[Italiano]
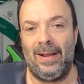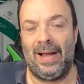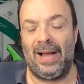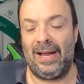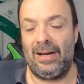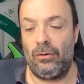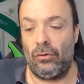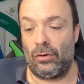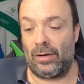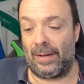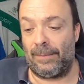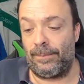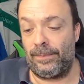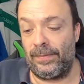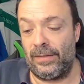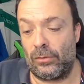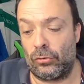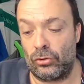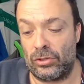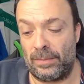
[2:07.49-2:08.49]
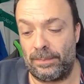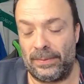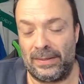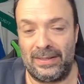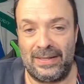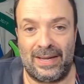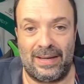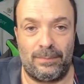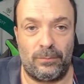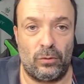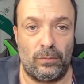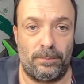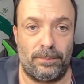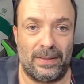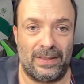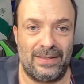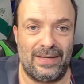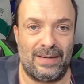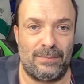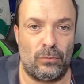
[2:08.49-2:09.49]
Allora, di cosa parliamo?
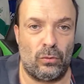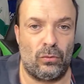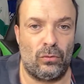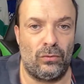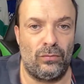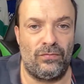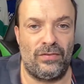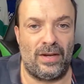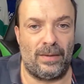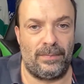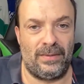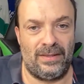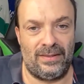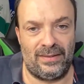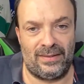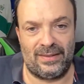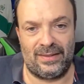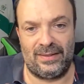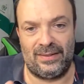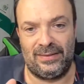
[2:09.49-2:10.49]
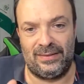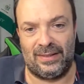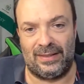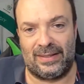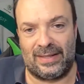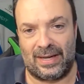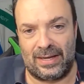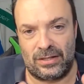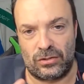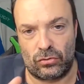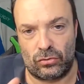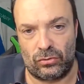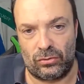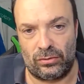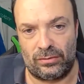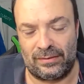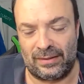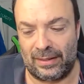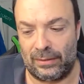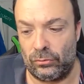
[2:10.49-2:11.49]
Parliamo ovviamente del
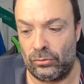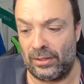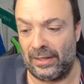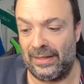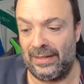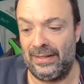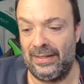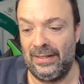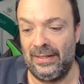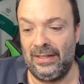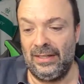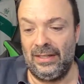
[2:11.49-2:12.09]
caso Traoré,